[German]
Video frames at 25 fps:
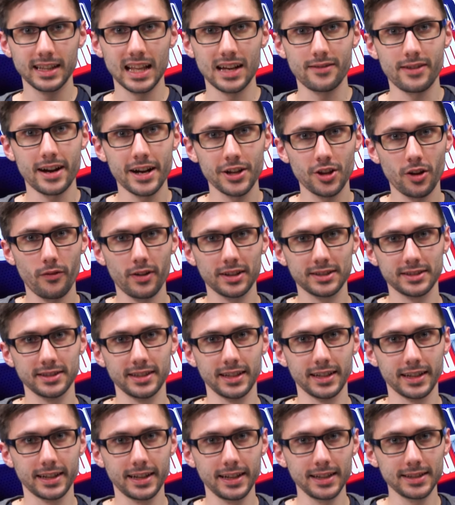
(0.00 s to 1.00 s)
da war ja noch was in
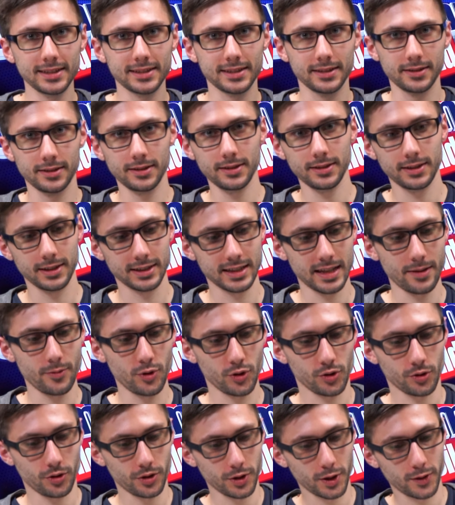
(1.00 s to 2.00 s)
der Kiste. Das habe
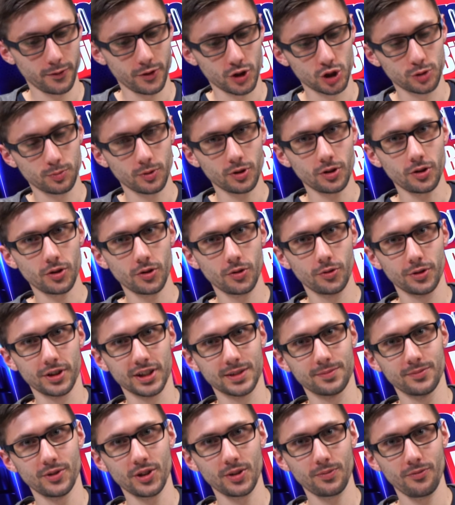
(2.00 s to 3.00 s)
ich euch versprochen und
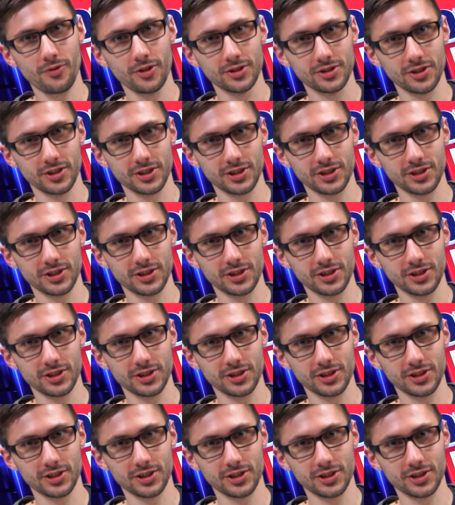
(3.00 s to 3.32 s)
das möchten wir uns